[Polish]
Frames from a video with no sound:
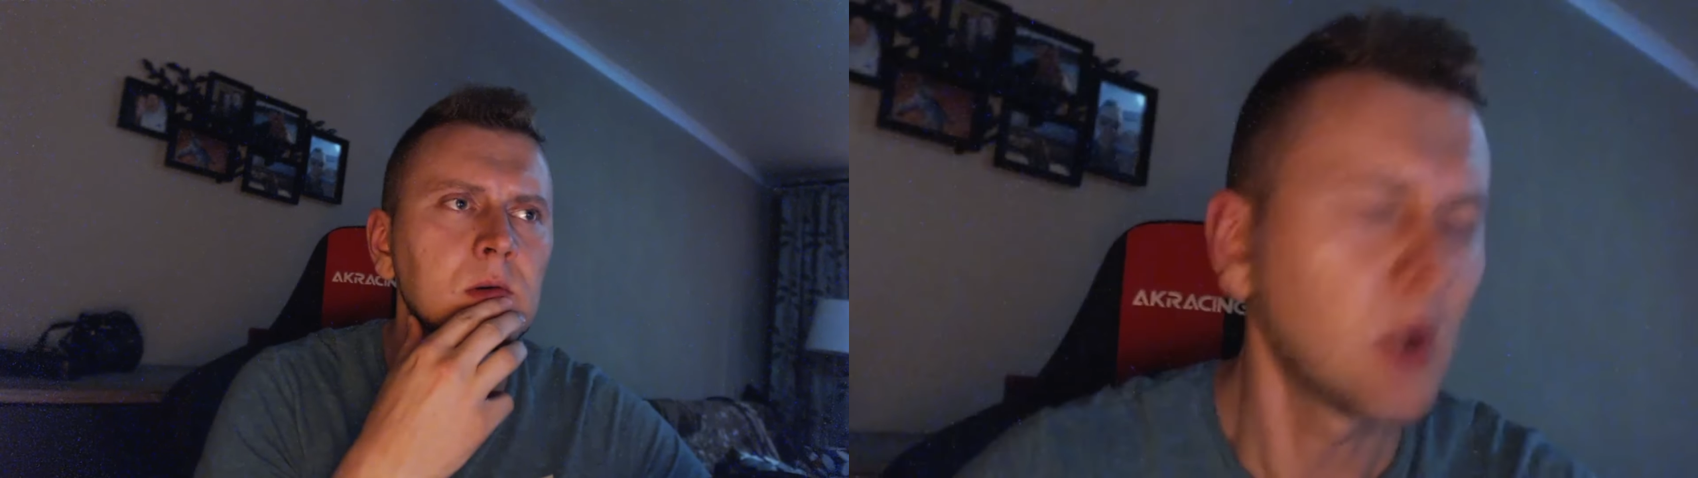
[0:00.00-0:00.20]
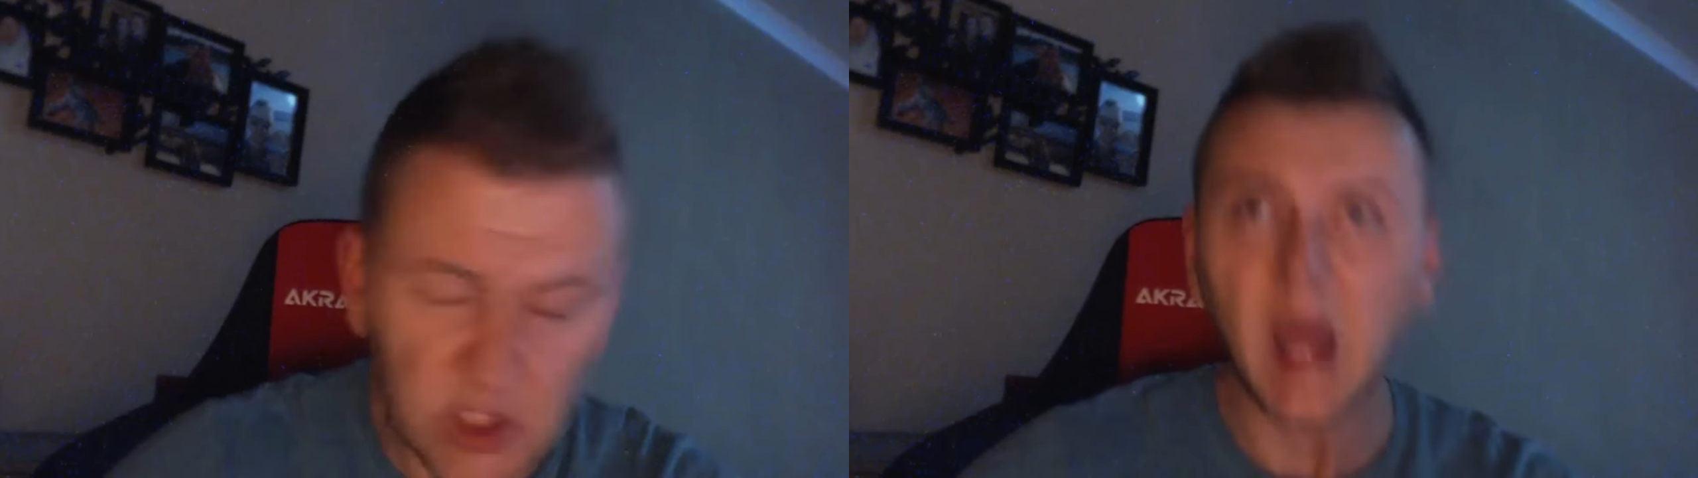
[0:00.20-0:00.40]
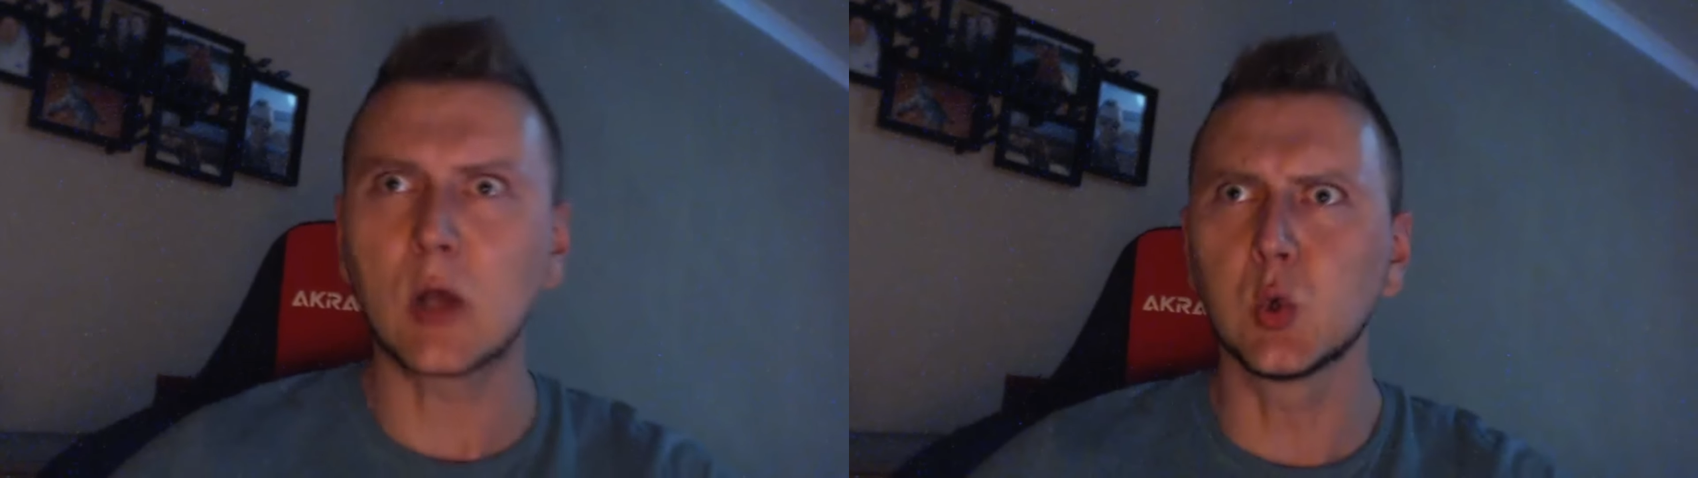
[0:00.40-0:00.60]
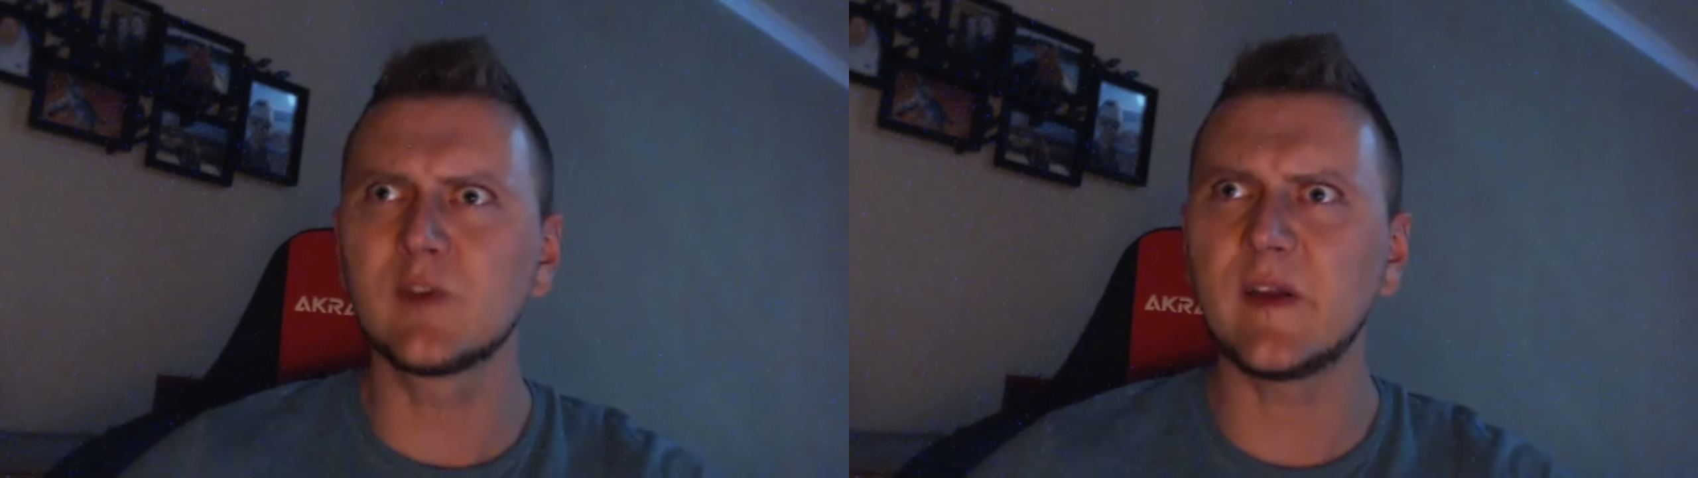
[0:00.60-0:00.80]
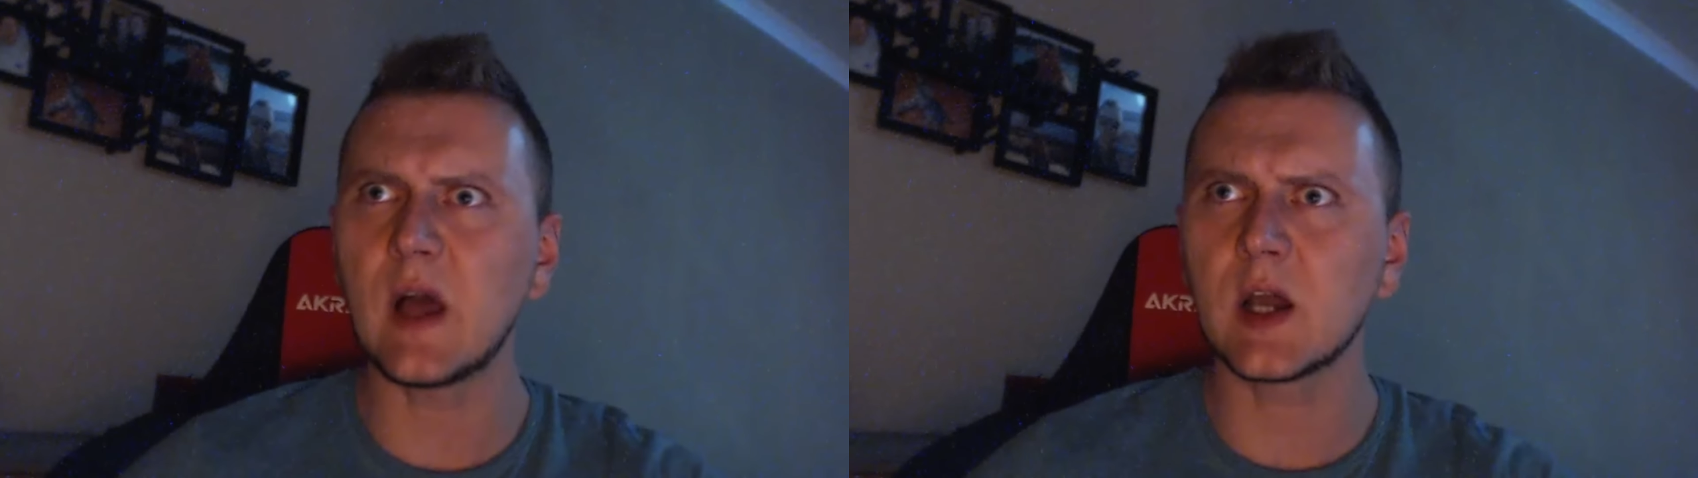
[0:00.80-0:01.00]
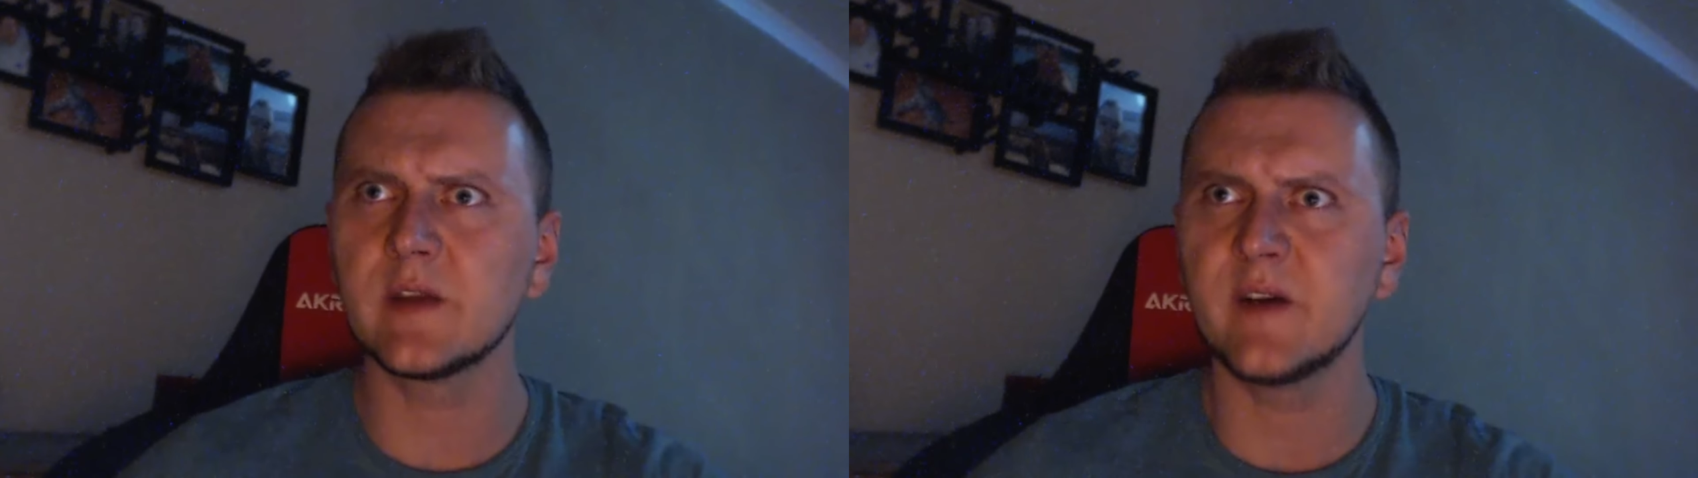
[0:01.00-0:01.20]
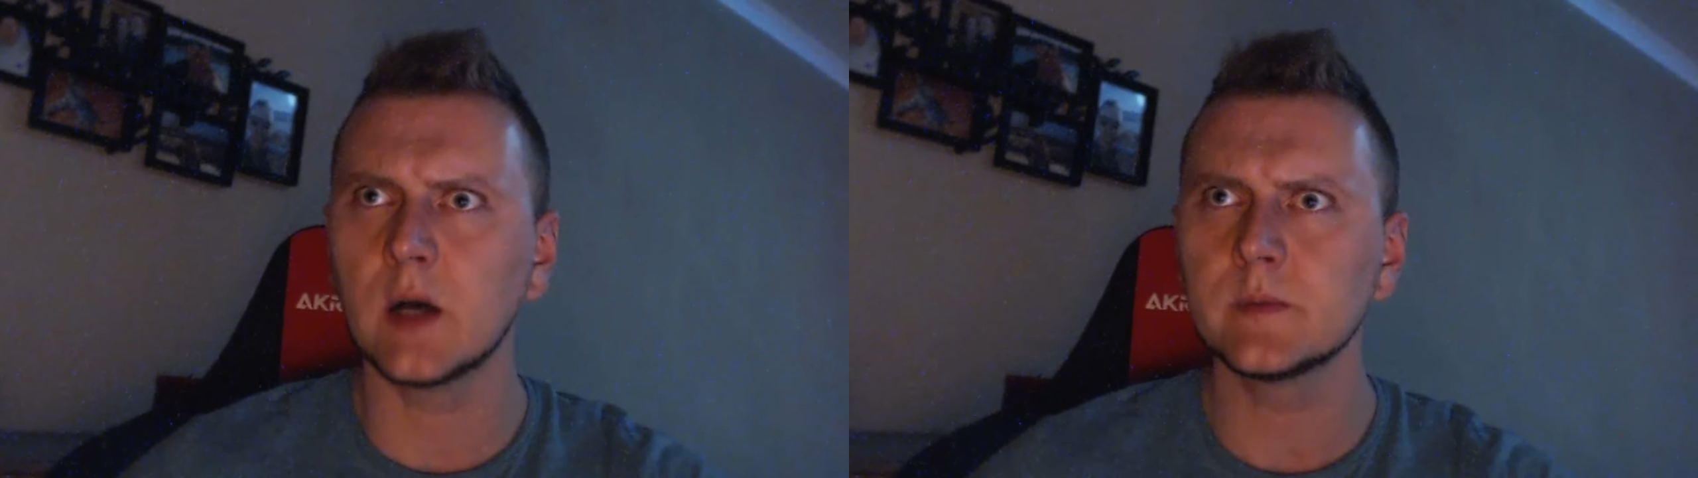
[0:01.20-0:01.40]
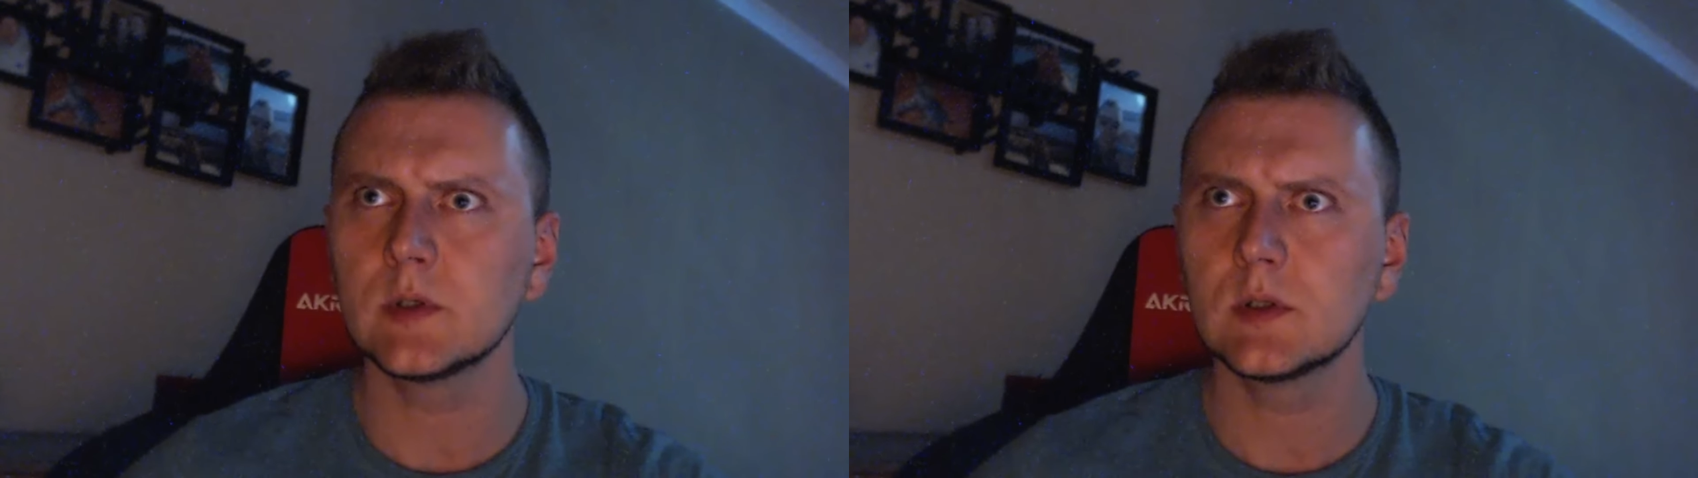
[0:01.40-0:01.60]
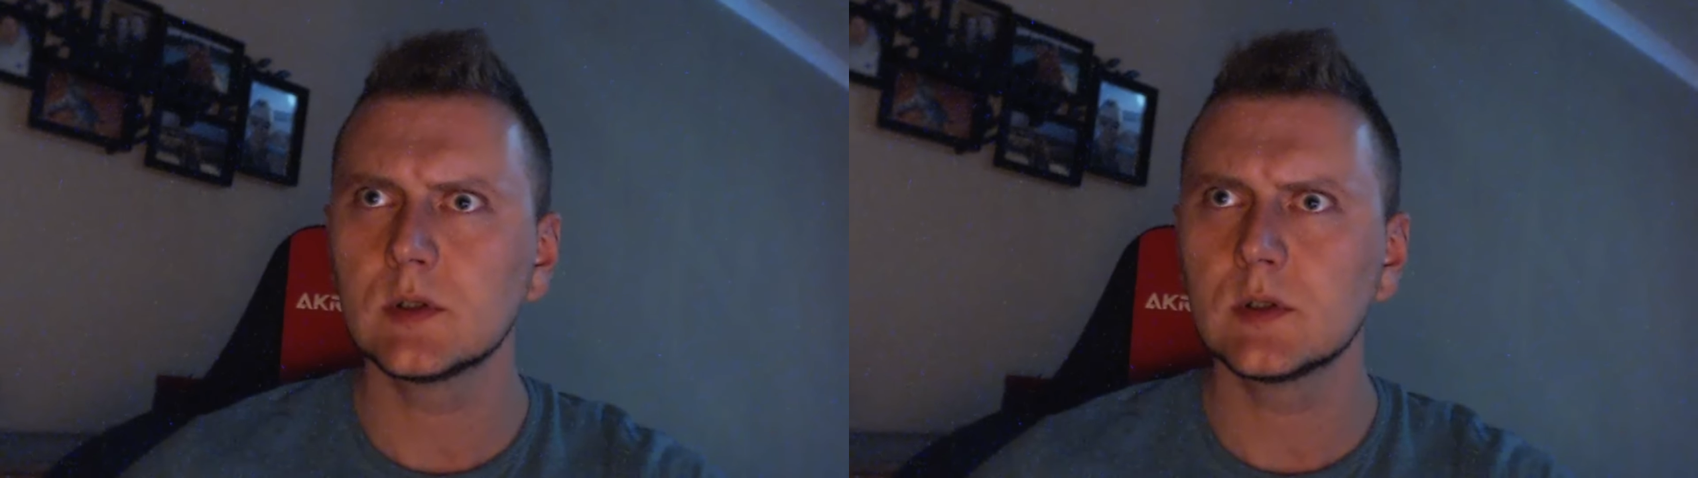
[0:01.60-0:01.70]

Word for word: No co ja kurwa nagrywam?